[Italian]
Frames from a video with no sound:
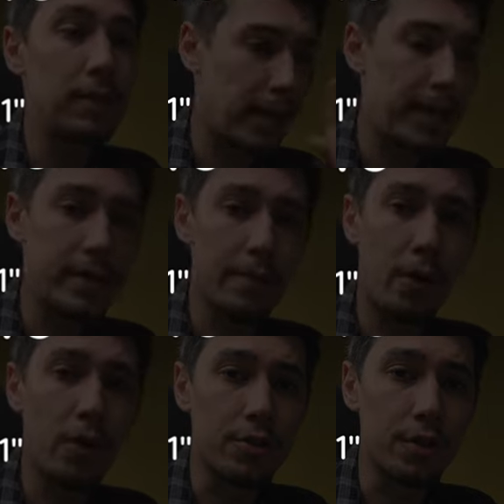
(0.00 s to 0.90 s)
che si
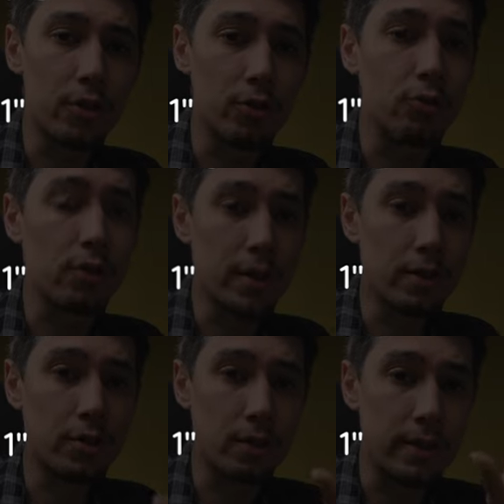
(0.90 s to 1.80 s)
poggia su un
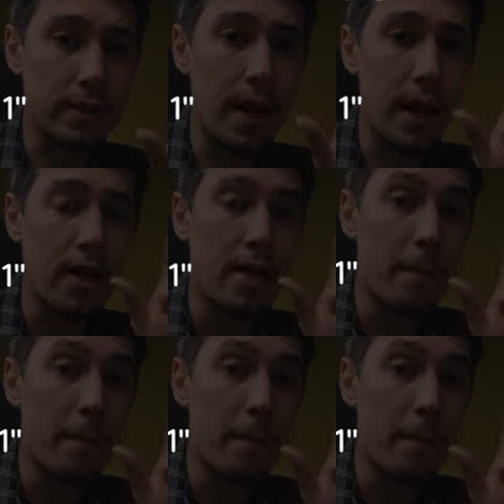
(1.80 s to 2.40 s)
sensore da